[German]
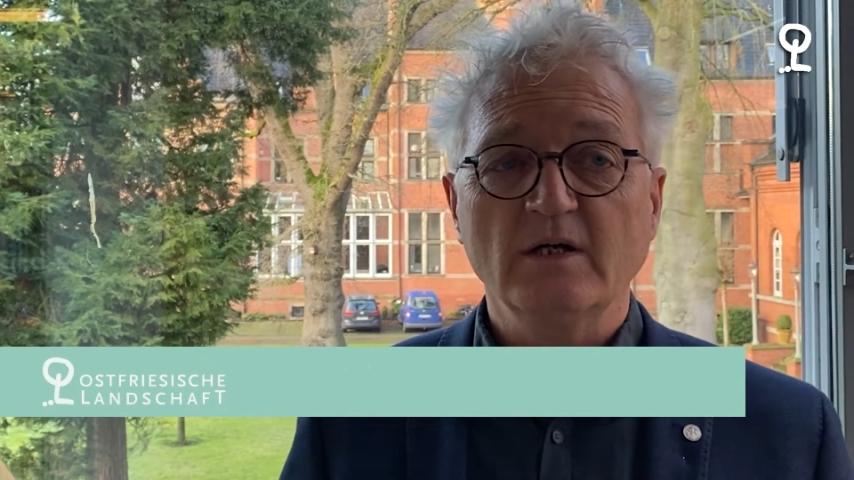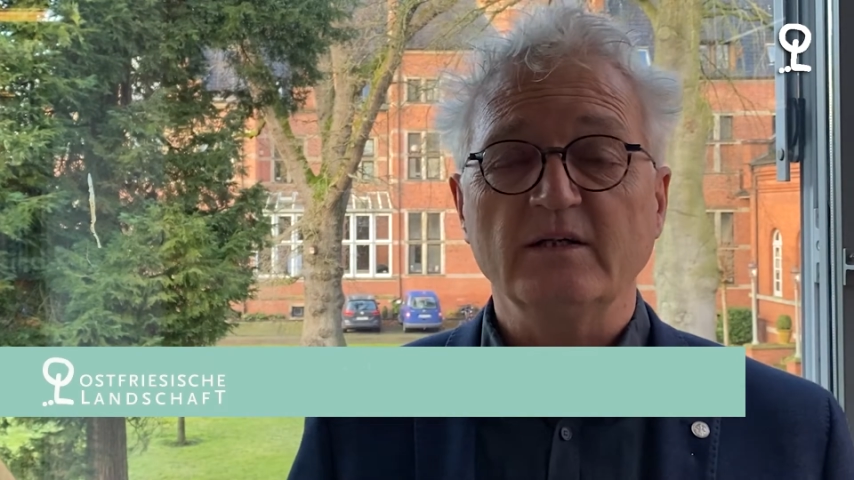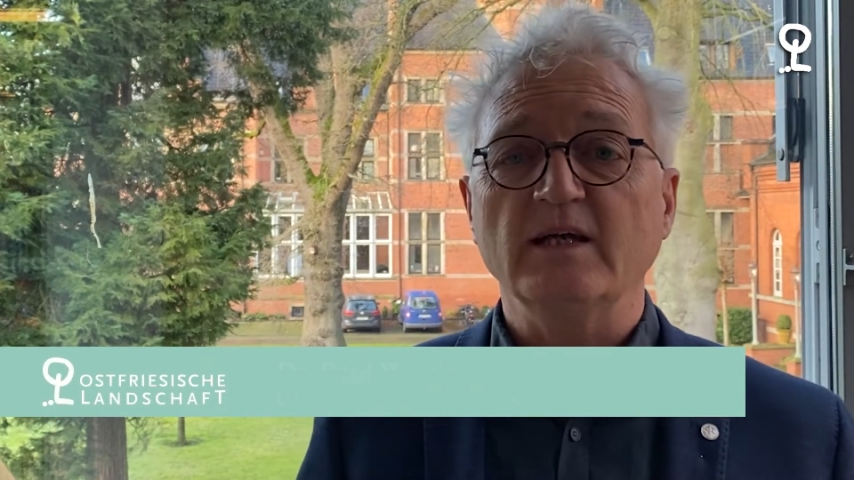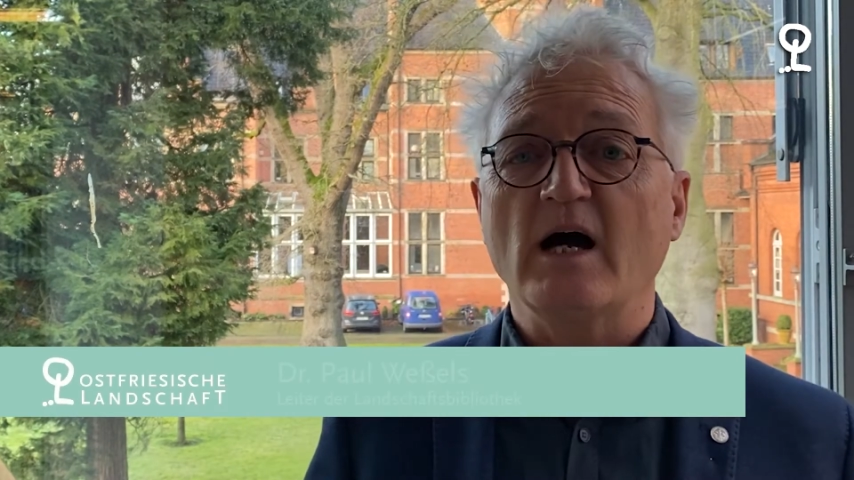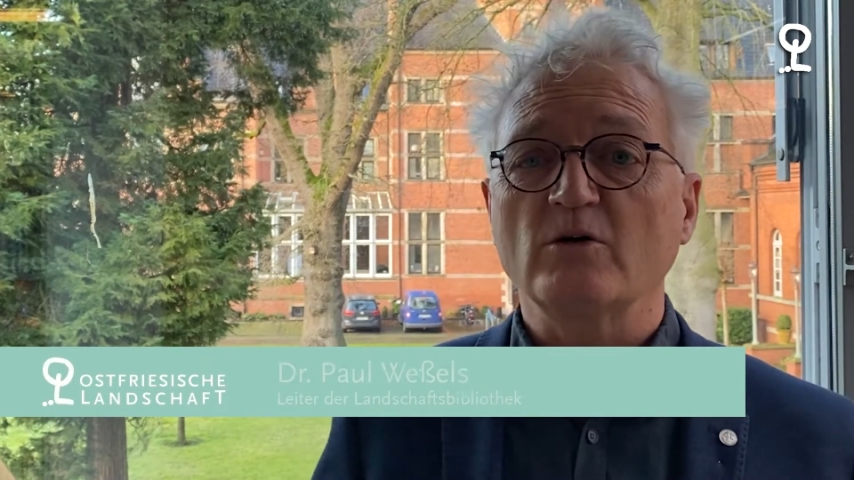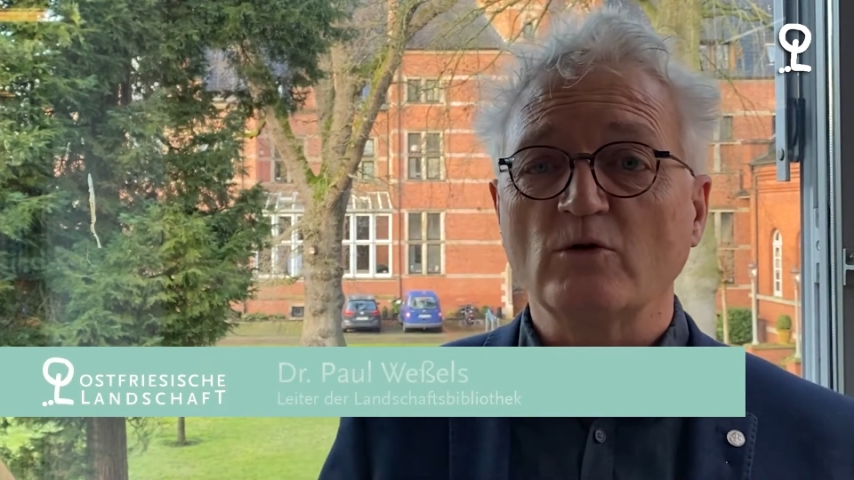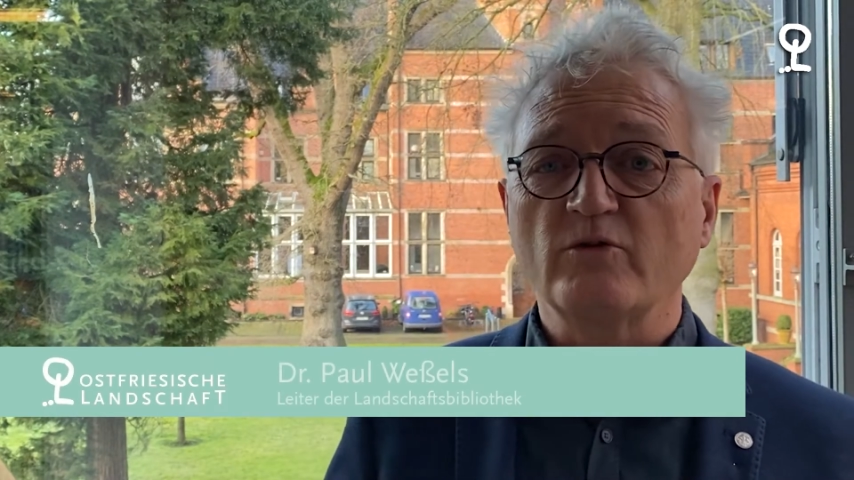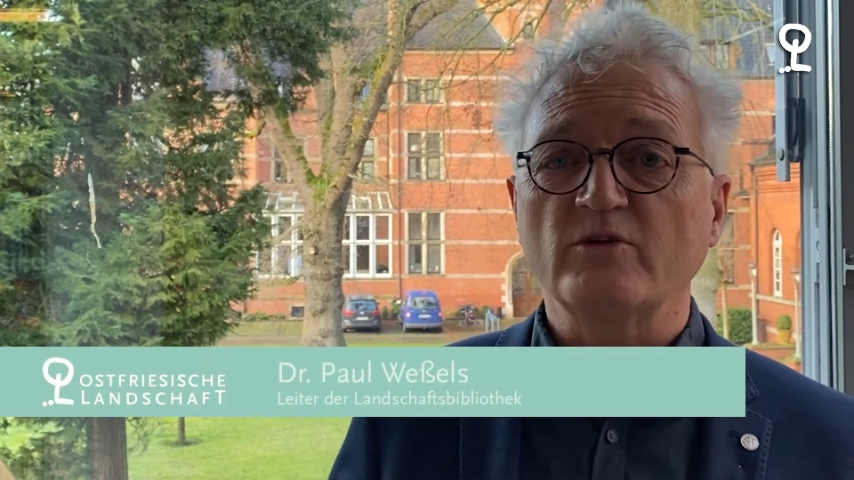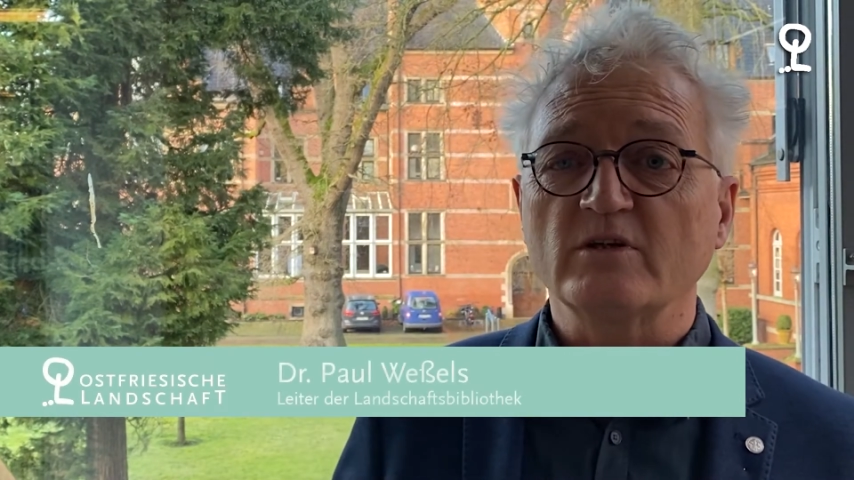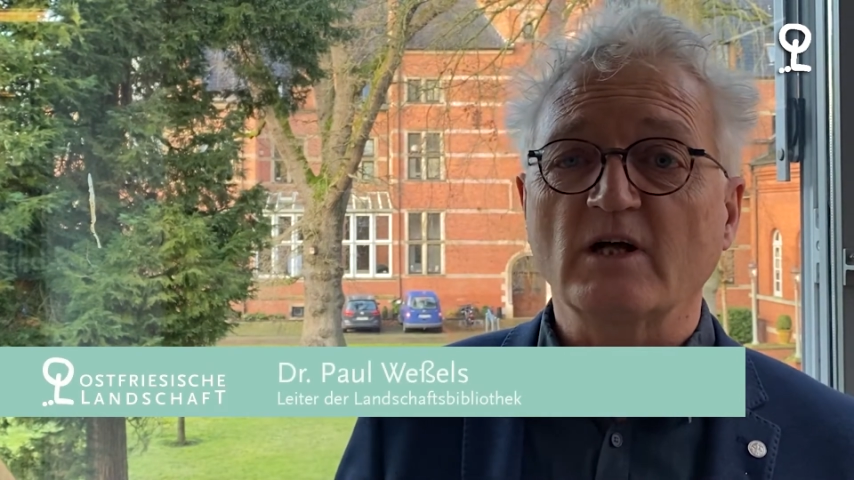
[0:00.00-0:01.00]
die Jahre
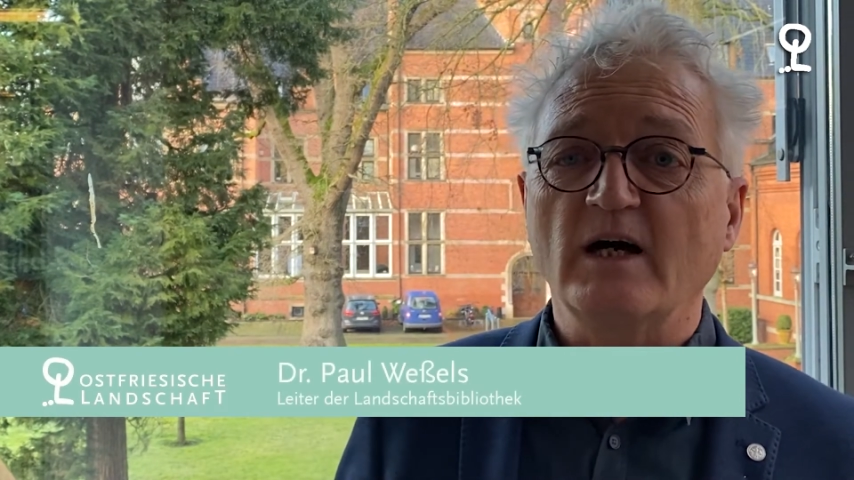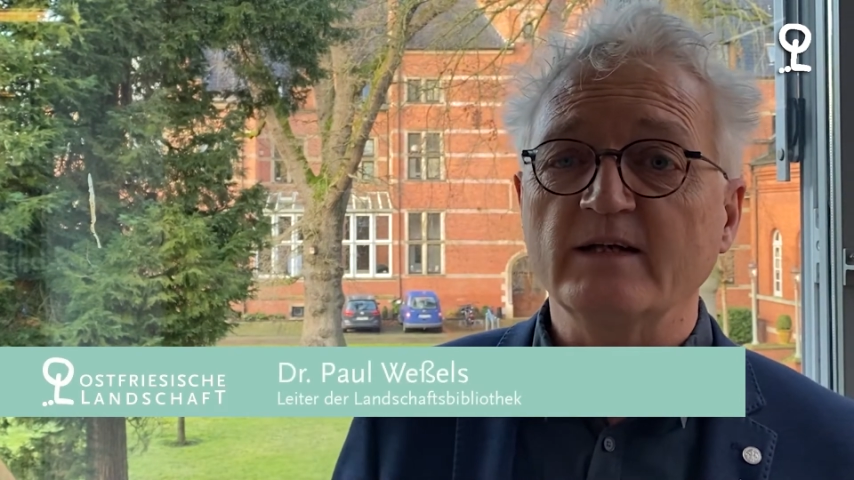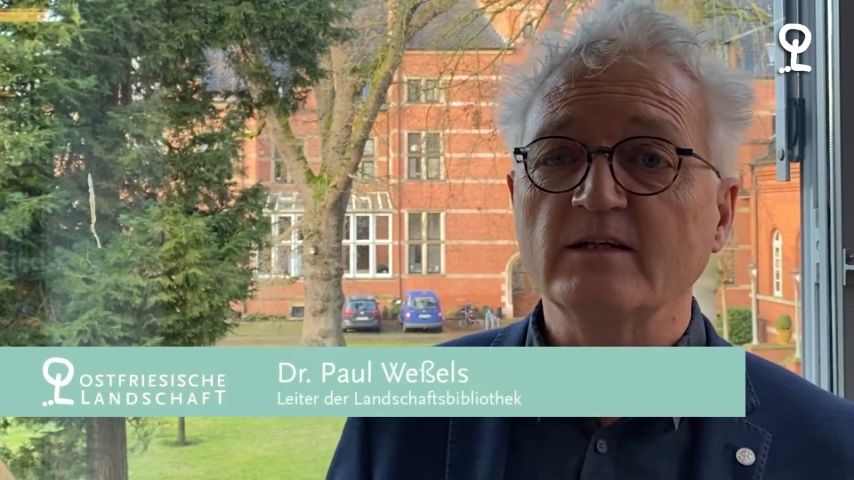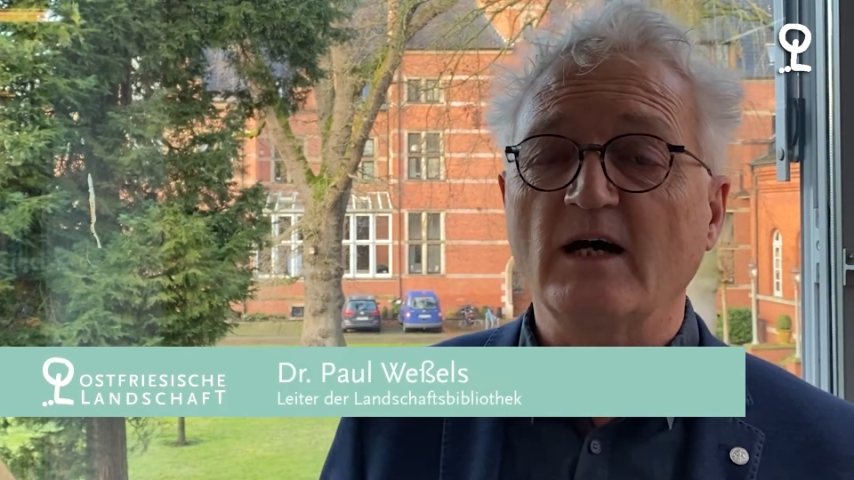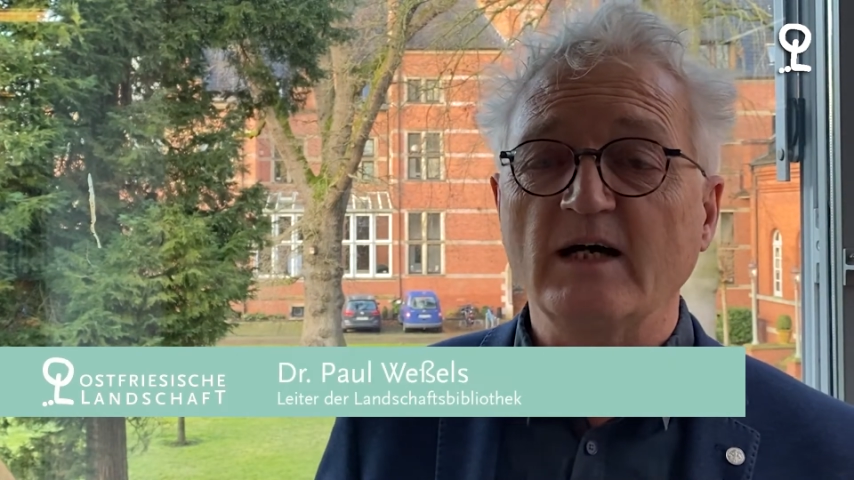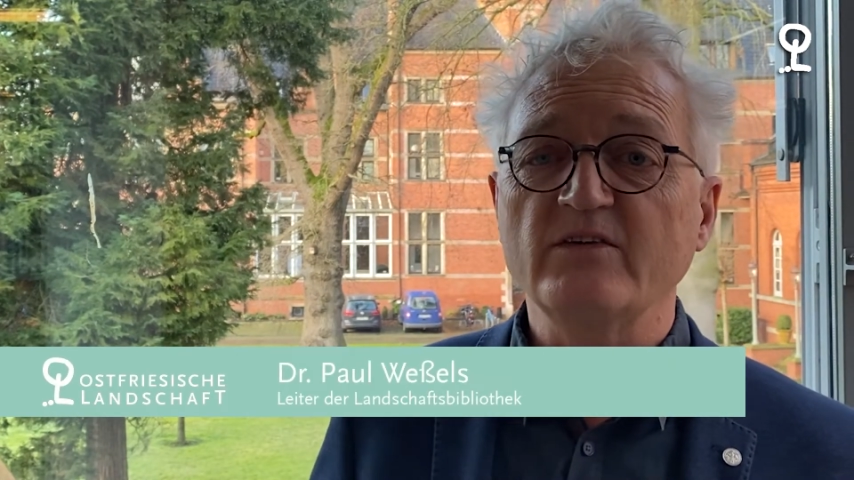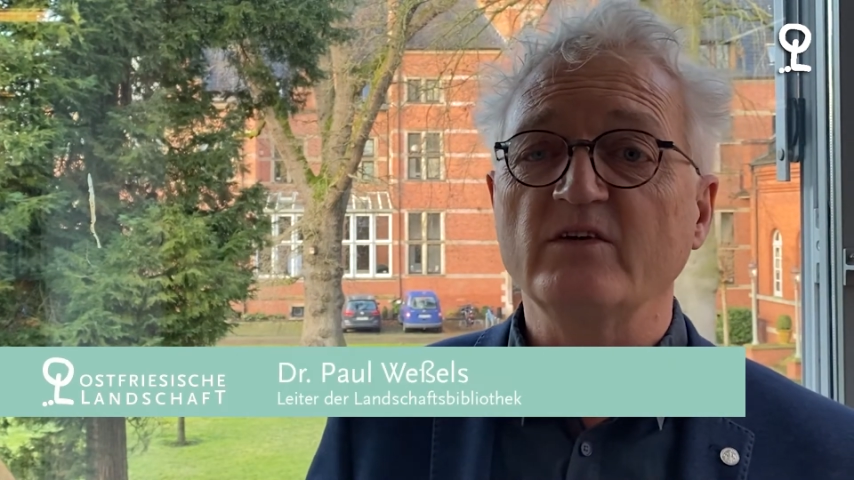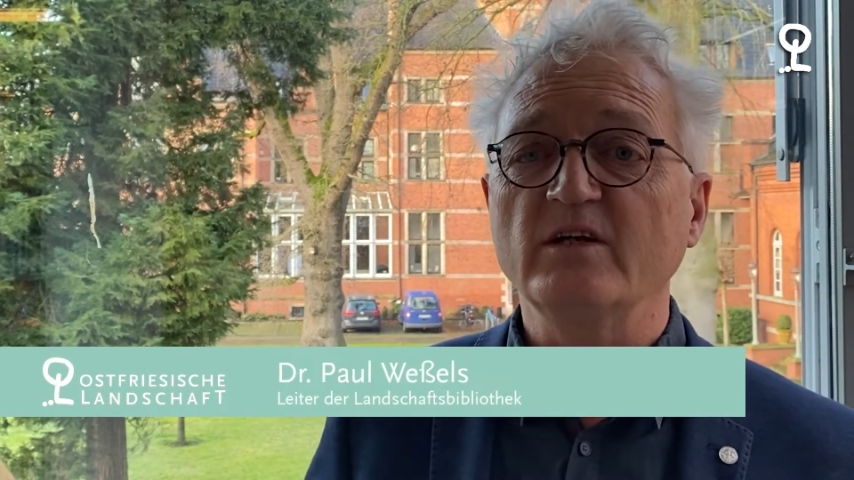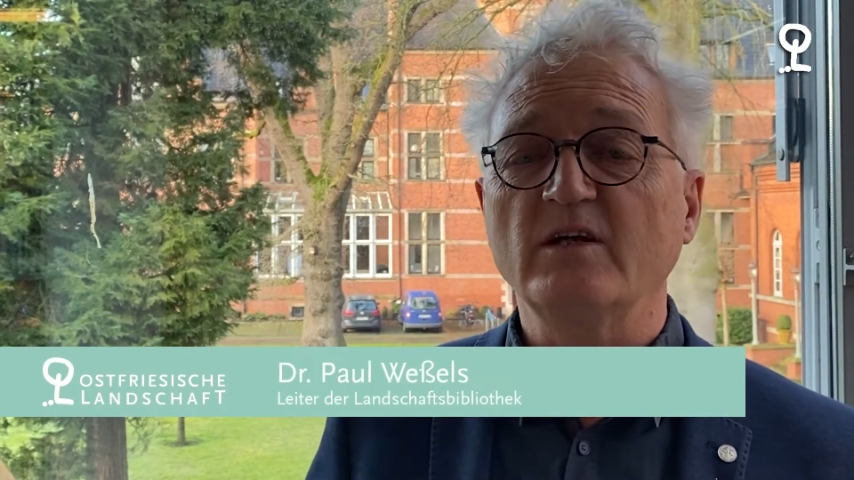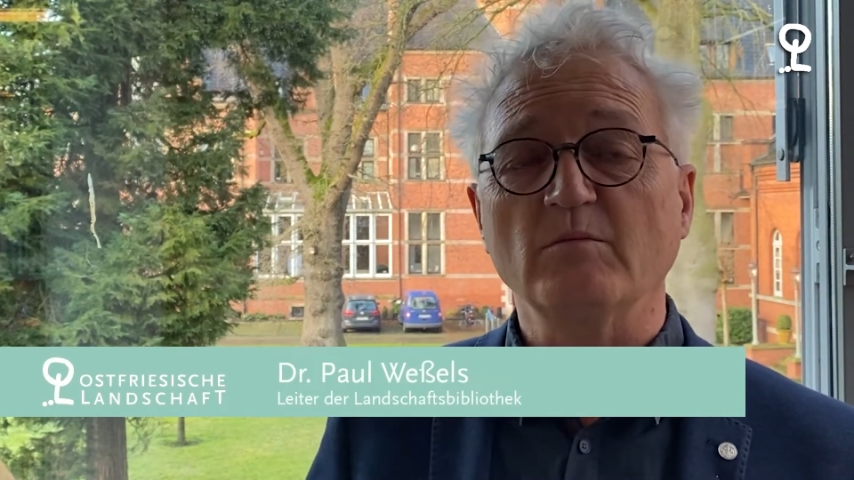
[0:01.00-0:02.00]

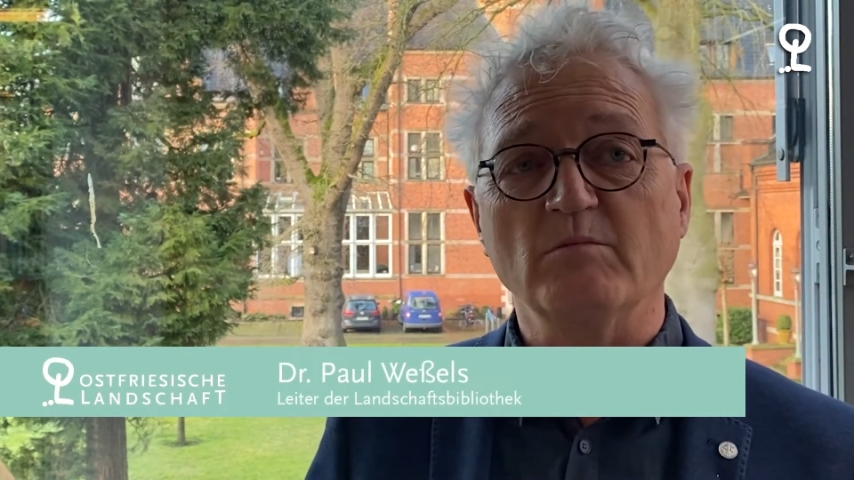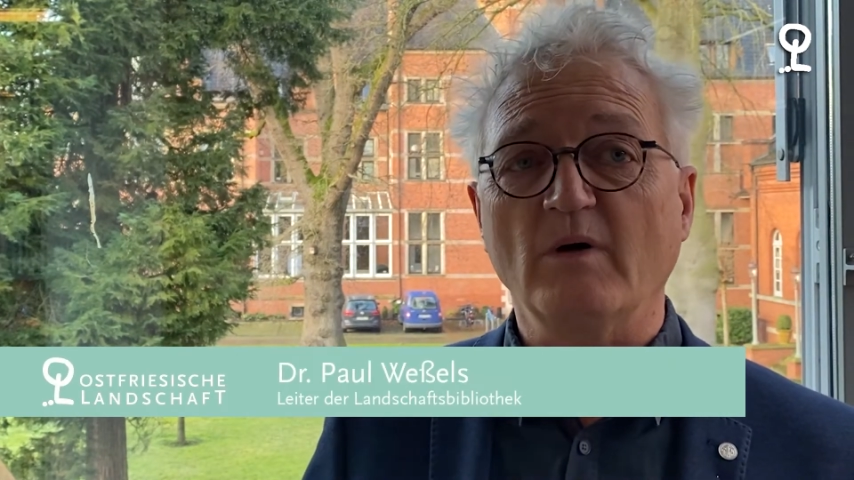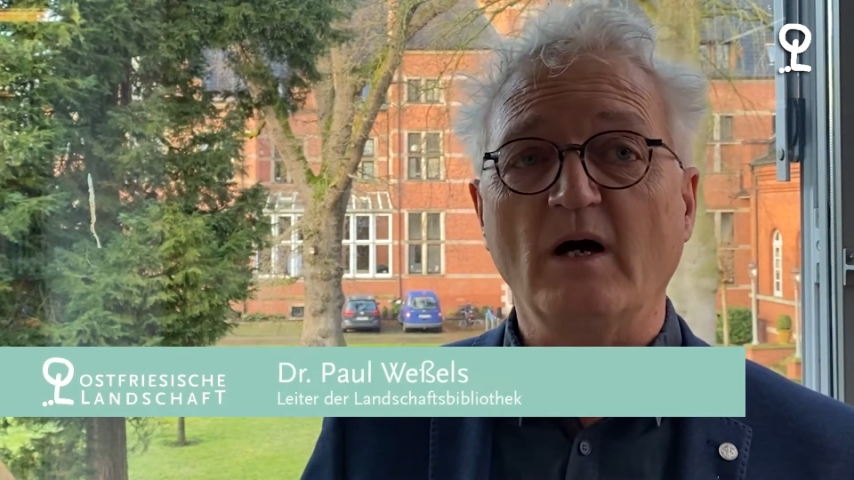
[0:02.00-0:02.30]
1933